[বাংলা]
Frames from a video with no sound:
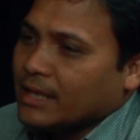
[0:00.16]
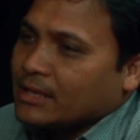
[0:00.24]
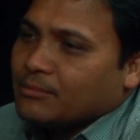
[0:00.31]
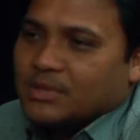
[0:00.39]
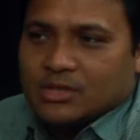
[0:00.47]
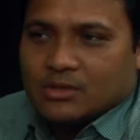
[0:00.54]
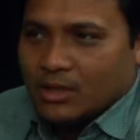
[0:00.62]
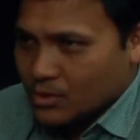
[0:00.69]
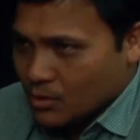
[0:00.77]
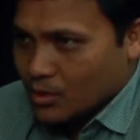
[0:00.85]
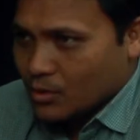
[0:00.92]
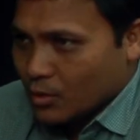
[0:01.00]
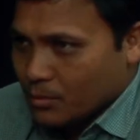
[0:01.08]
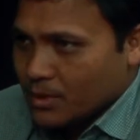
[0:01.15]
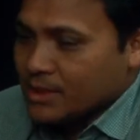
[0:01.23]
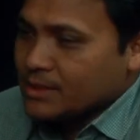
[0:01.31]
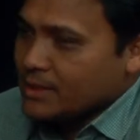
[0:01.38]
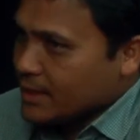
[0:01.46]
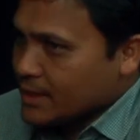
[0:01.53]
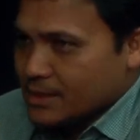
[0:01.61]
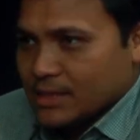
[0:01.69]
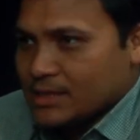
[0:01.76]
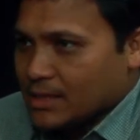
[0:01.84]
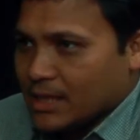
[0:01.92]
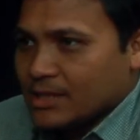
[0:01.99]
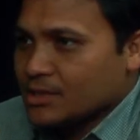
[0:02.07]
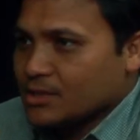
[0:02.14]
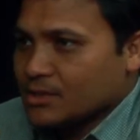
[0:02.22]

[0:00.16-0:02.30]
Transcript: একটা বিস্তলা তৈরি করবে সেখানে তার চাষ